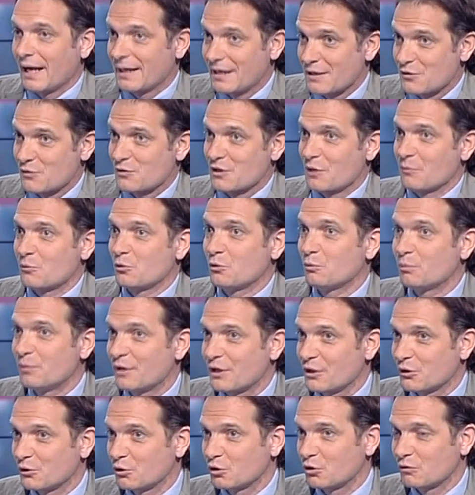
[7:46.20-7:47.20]
adesso siamo in un
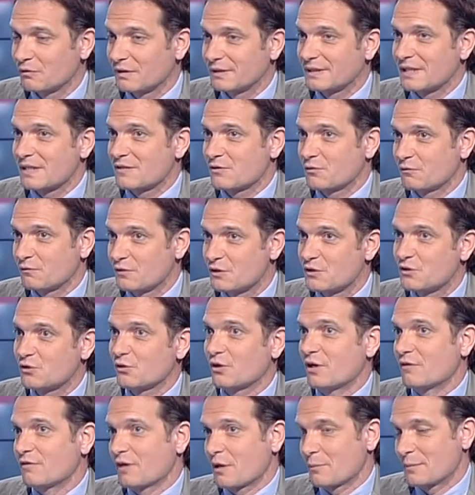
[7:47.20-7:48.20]
periodo dove il tasso
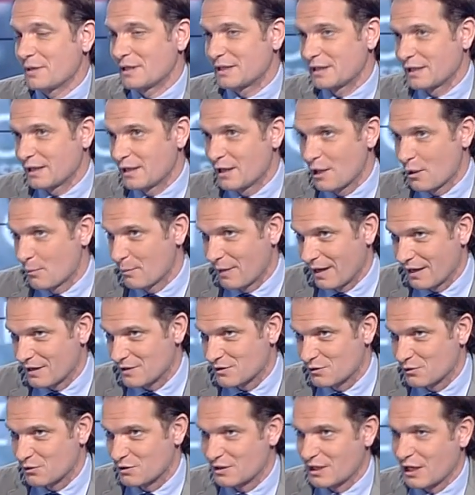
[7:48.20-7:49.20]
fisso è veramente
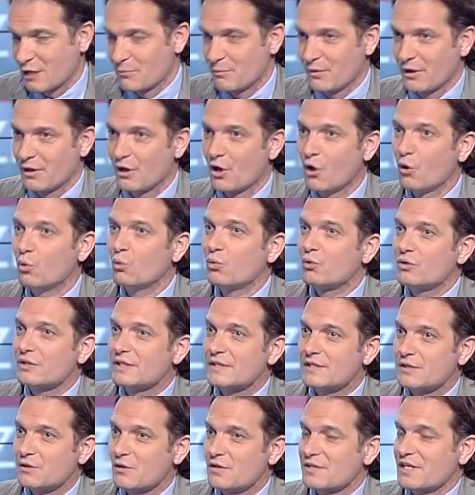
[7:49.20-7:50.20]
basso, sarebbe un
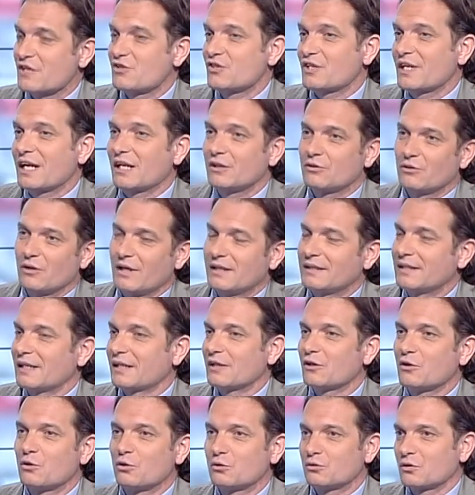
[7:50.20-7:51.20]
rischio esagerato
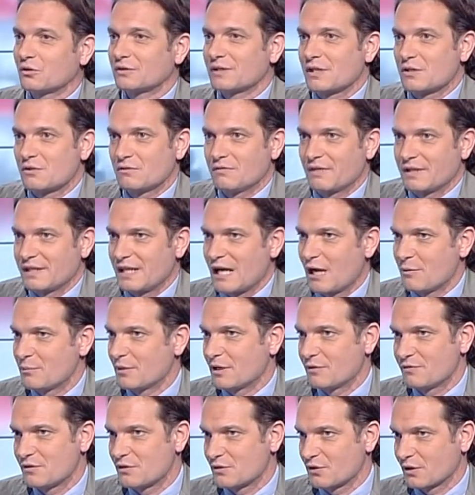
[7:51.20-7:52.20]
andare incontro a un tasso
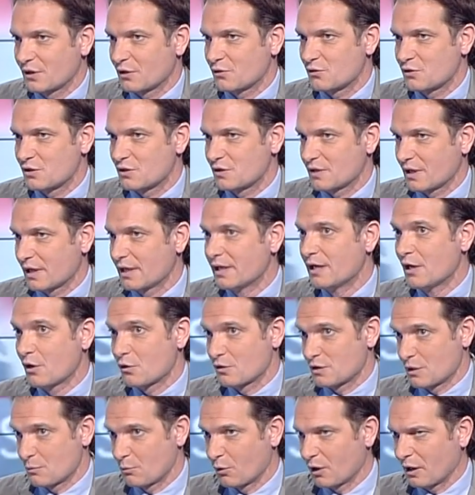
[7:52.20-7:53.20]
variabile visto che non si sa
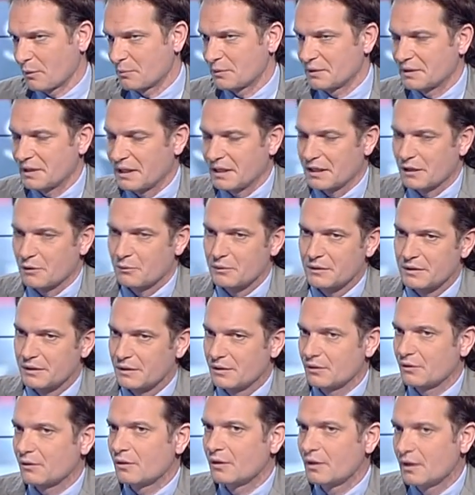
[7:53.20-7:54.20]
cosa può capitare.
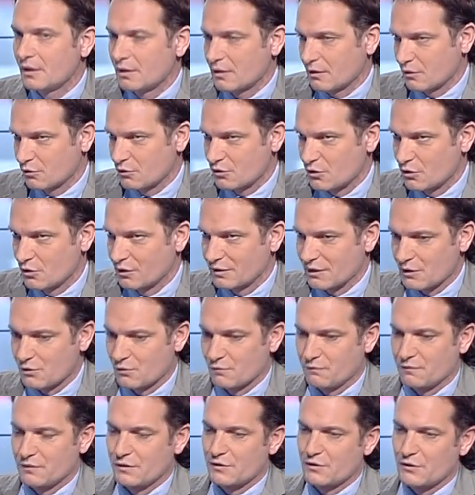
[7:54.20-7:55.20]
Quindi io consiglio il
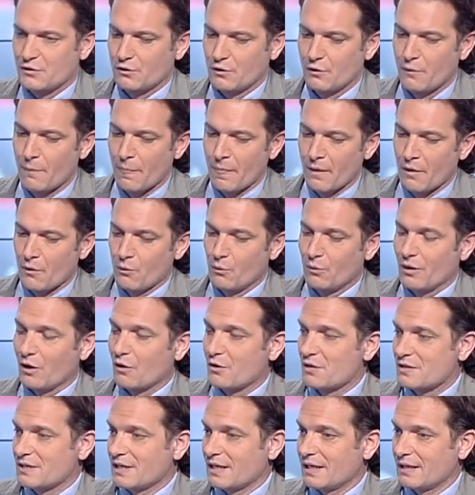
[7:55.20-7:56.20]
tasso fisso. Una
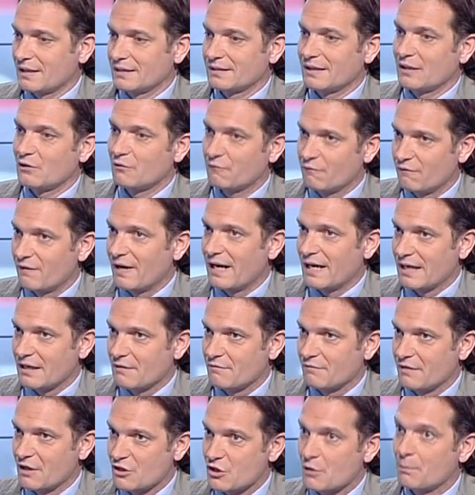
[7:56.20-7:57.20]
cosa da non fare
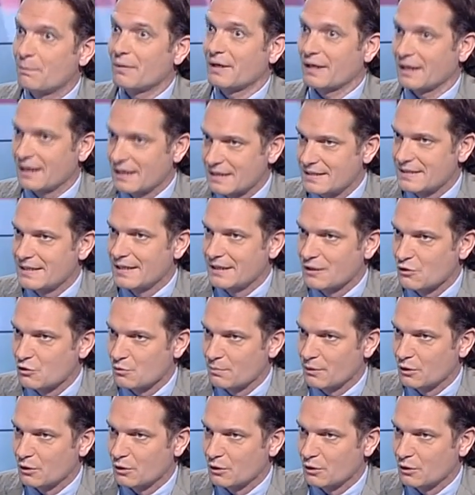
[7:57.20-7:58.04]
invece per le aziende